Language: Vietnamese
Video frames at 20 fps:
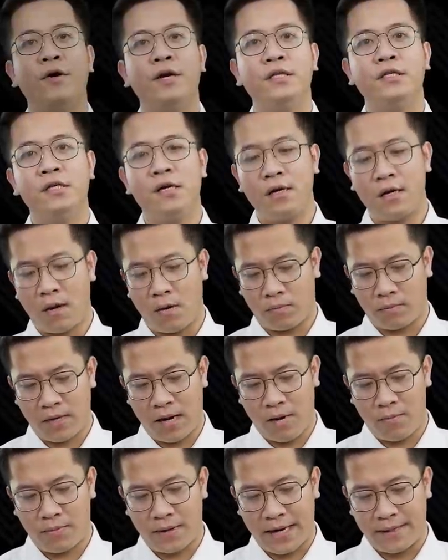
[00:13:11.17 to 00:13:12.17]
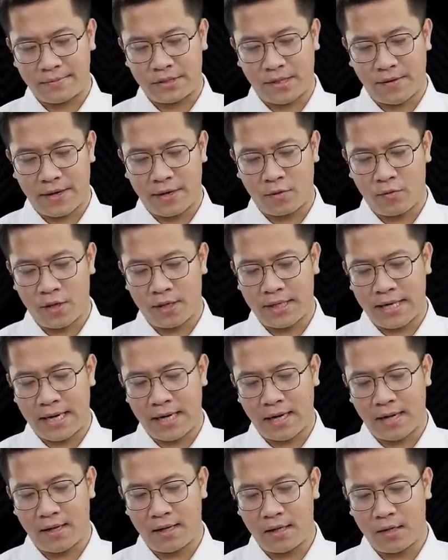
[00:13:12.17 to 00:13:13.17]
Nguyễn Trương Ngọc Long, em chào anh Quân, đây
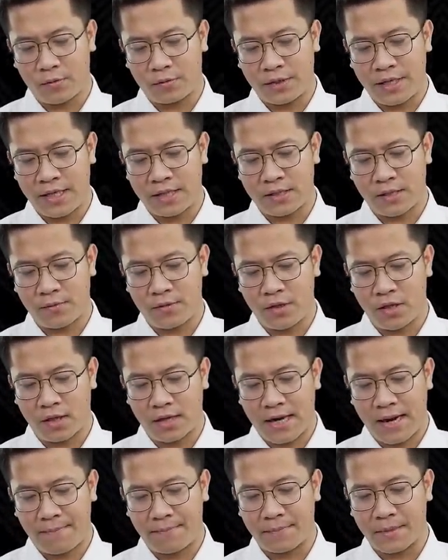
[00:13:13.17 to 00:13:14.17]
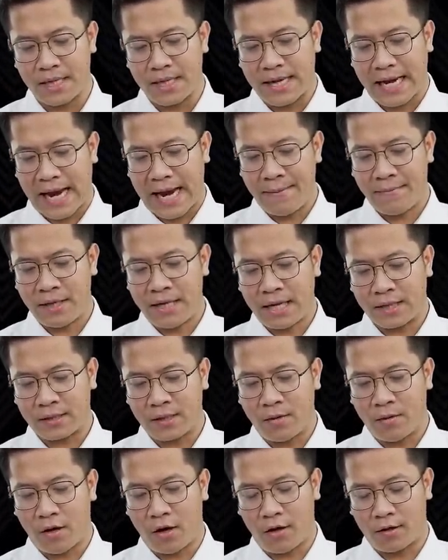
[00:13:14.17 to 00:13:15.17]
là lần đầu tiên sau nửa năm em mới đặt
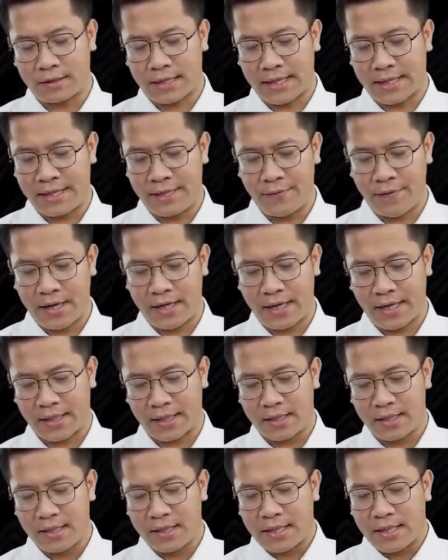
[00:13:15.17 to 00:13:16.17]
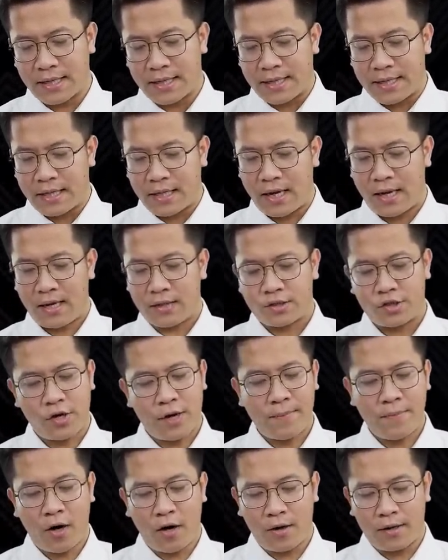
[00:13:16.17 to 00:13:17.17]
câu hỏi tại Q and A. À, cho
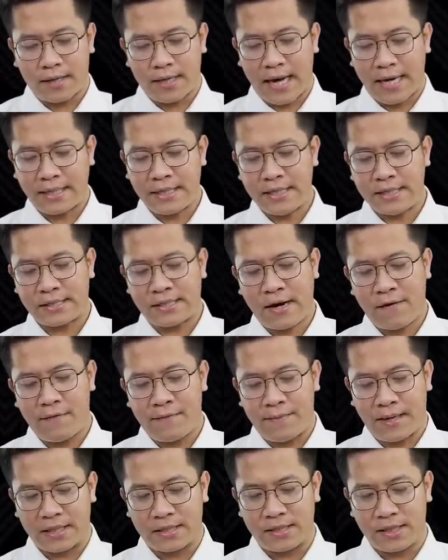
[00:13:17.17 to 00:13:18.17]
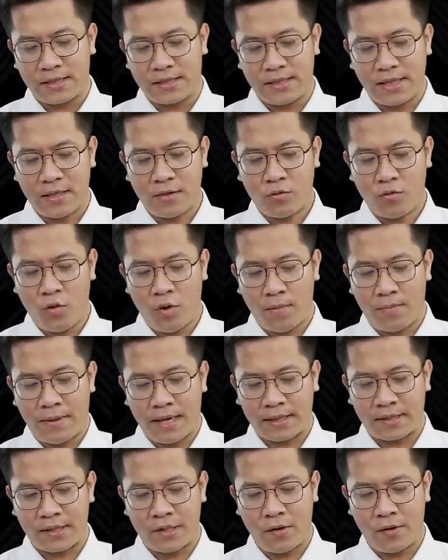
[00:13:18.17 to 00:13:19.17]
em hỏi, anh nghĩ sao về màn trình diễn của
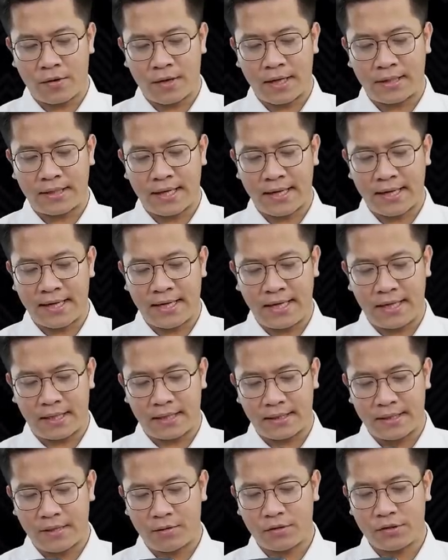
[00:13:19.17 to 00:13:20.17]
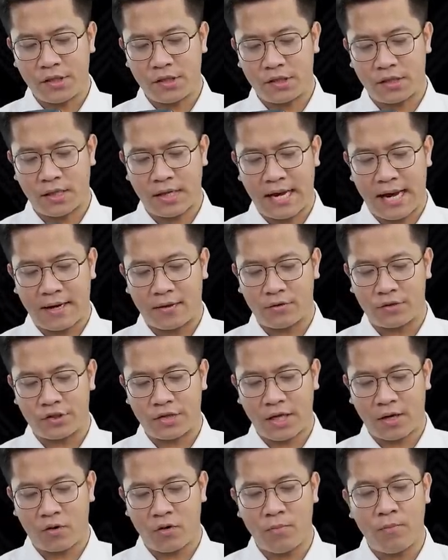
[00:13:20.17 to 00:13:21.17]
Matteo Retegui nếu có sự trở lại của
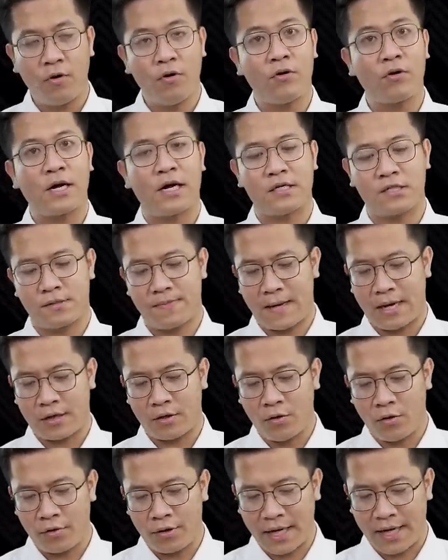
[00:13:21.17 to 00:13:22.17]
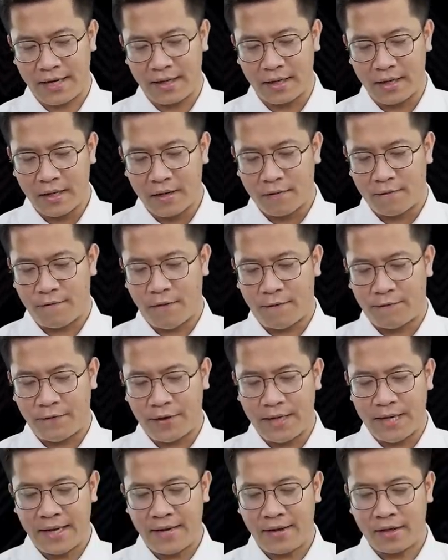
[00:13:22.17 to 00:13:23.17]
Giacomo Raspadori và
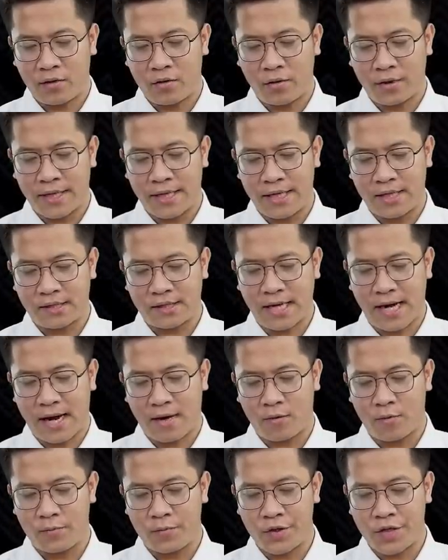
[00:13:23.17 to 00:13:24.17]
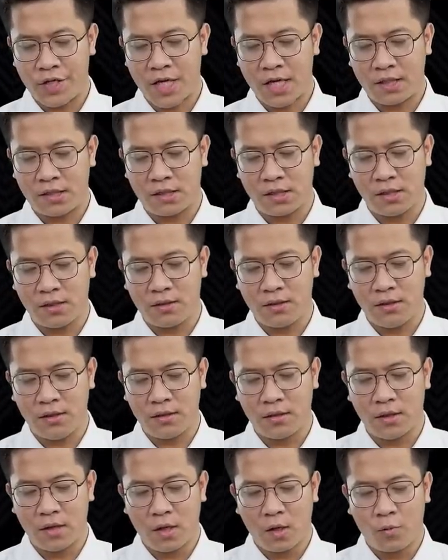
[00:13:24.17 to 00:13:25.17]
Federico Chiesa cùng những nhân sự như
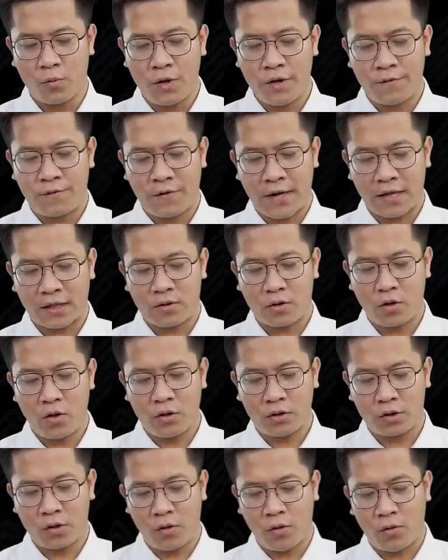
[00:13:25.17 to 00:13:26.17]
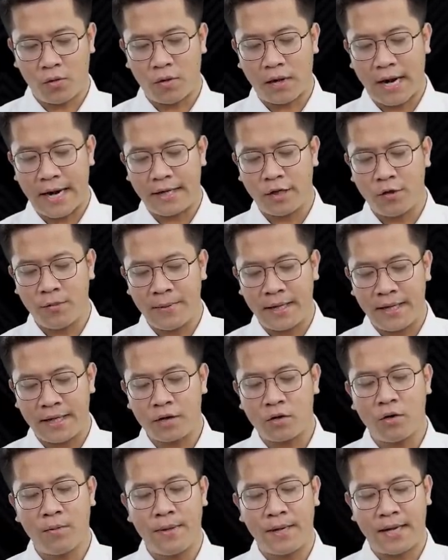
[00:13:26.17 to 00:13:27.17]
Wilfred Kononto hay
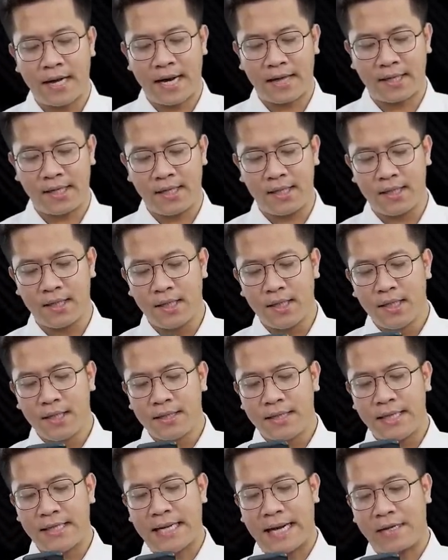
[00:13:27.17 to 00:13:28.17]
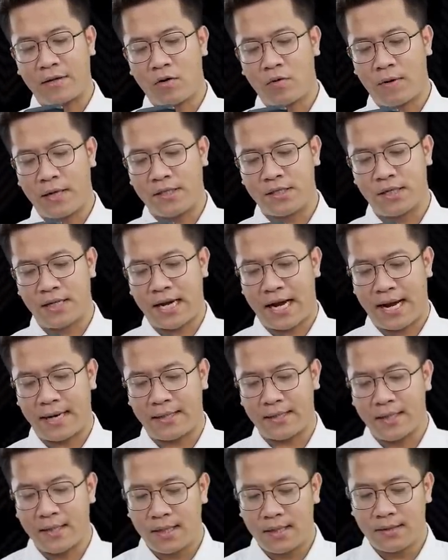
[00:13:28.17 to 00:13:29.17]
Domenico Berardi? Thiên Thành có quay trở lại
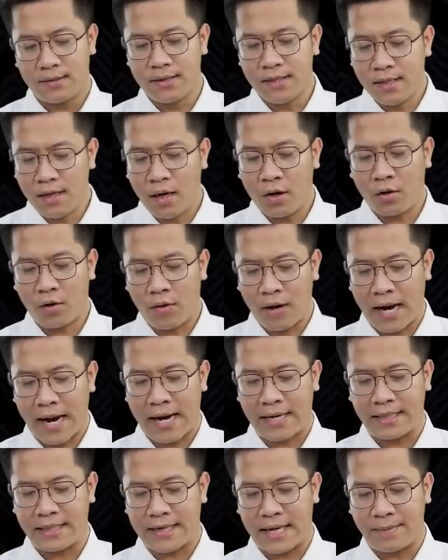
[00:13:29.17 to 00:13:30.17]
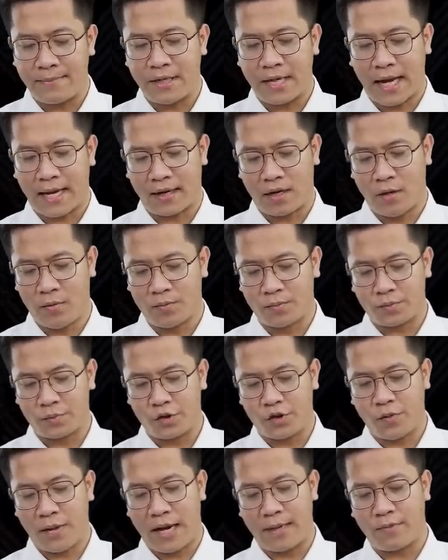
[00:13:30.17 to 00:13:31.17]
như Euro hai không hai không hay không?
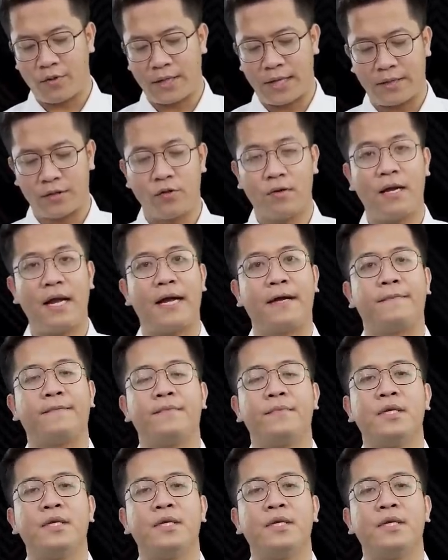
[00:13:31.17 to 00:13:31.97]
Chúc anh một ngày tốt lành.